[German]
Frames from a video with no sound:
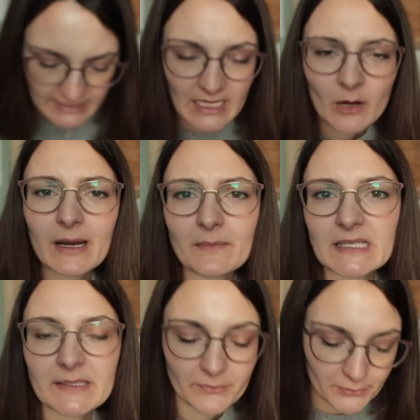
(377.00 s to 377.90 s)
ich glaube,
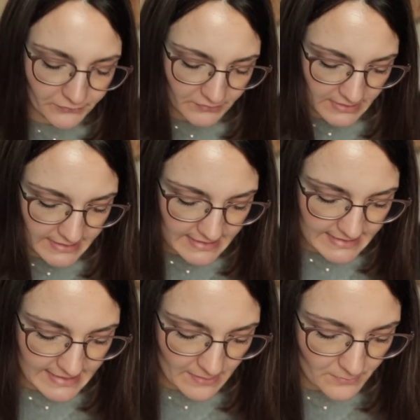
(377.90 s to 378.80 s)
am 12.
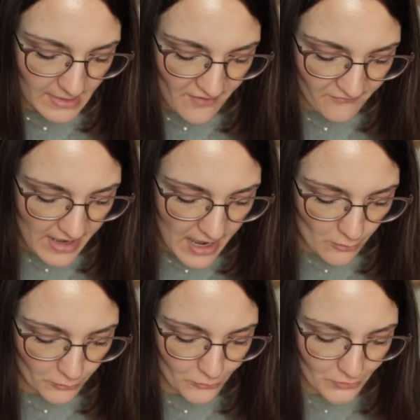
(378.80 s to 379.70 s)
Dezember war
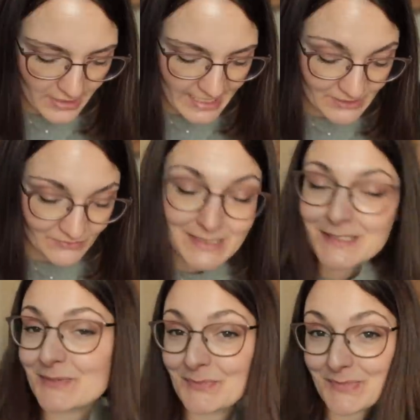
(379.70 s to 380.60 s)
auch noch
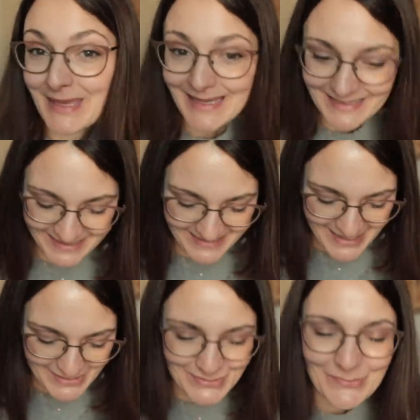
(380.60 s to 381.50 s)
etwas mehr drin
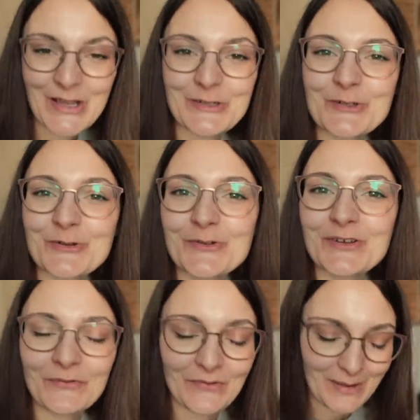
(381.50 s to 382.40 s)
als nur ein
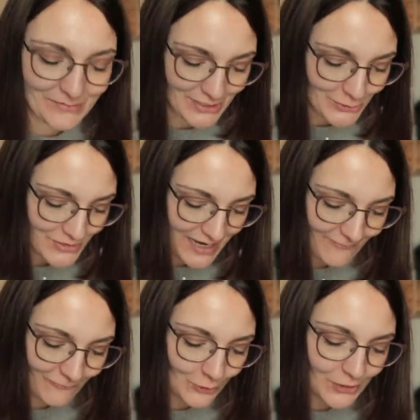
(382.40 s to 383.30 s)
schön gefärbter
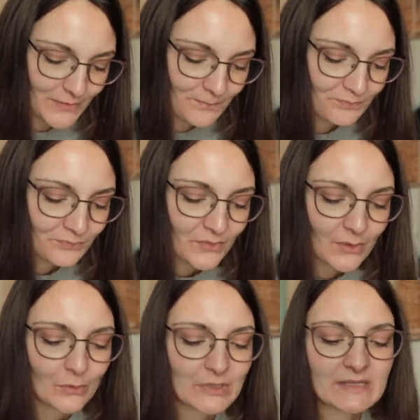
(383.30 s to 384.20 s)
Strangwolle.
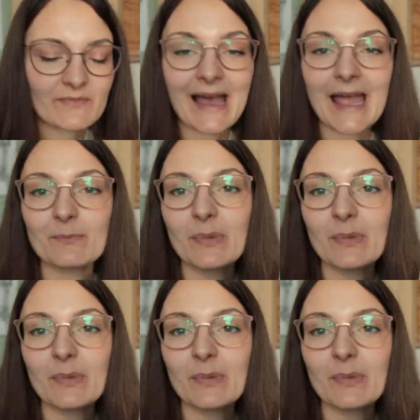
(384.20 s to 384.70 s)
Und zwar ein